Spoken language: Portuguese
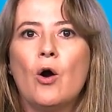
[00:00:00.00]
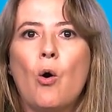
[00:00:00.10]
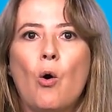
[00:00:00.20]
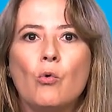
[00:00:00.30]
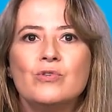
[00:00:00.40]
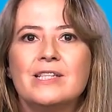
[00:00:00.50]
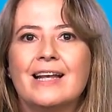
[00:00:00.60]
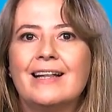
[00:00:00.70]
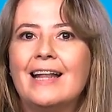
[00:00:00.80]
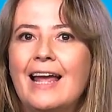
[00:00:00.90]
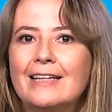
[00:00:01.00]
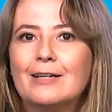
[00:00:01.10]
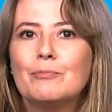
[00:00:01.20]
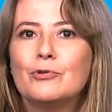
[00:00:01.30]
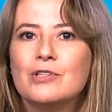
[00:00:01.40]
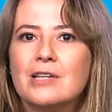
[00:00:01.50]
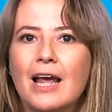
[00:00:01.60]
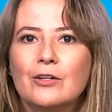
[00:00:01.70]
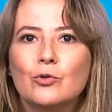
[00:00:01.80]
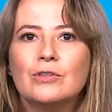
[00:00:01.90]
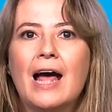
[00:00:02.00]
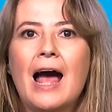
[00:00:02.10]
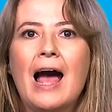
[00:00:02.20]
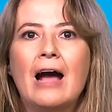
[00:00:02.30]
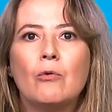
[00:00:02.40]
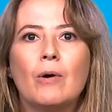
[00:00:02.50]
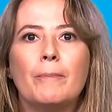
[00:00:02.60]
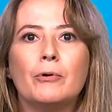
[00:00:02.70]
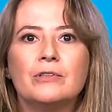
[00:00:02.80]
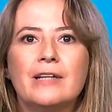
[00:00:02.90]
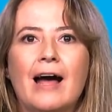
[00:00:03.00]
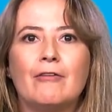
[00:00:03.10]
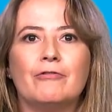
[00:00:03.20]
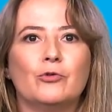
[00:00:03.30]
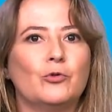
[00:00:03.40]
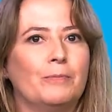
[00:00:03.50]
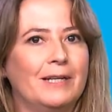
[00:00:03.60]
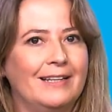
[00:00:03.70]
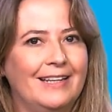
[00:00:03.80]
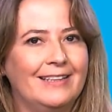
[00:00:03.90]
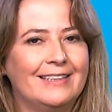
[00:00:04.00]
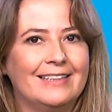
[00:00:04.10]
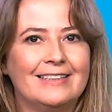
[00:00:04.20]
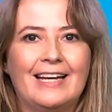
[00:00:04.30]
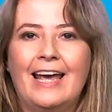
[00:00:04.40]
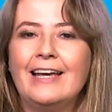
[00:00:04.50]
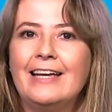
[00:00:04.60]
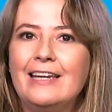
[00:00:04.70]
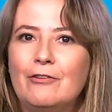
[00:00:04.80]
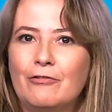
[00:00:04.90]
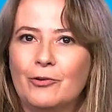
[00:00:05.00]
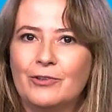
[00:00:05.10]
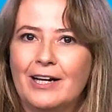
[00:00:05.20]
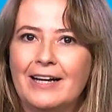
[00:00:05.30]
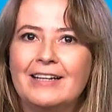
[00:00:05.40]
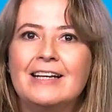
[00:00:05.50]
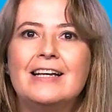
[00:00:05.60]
ou 70% da água potável do planeta. É incrível, né?